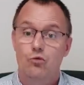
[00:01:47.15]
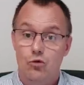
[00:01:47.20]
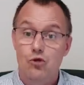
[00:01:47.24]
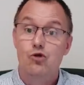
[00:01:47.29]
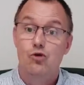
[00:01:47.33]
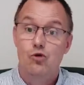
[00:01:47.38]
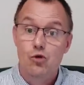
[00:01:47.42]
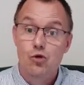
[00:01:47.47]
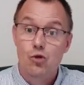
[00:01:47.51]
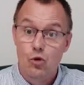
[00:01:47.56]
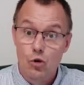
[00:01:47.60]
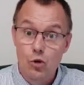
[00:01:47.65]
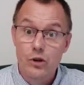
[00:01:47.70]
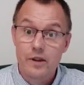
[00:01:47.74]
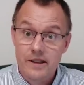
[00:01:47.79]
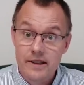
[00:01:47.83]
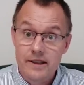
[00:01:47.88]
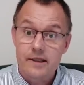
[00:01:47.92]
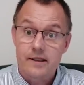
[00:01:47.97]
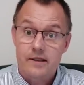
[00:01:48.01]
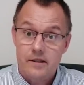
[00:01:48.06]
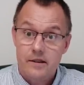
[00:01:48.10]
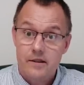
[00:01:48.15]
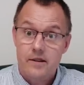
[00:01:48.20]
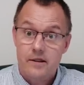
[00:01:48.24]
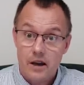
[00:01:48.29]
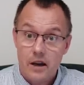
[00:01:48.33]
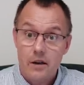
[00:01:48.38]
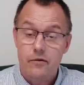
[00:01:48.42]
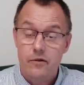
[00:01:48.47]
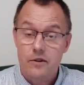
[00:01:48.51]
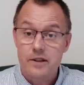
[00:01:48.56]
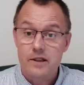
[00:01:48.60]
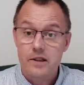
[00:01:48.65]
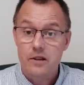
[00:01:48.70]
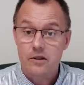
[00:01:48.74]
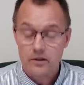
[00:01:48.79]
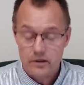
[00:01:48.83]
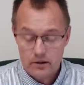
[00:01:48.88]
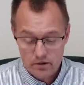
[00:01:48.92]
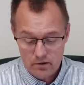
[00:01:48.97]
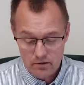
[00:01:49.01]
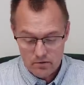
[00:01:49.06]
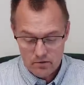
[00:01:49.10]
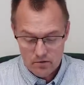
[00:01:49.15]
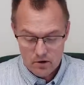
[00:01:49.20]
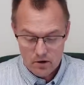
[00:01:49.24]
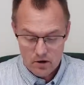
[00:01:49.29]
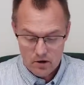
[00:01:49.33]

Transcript: zugunsten der Versicherten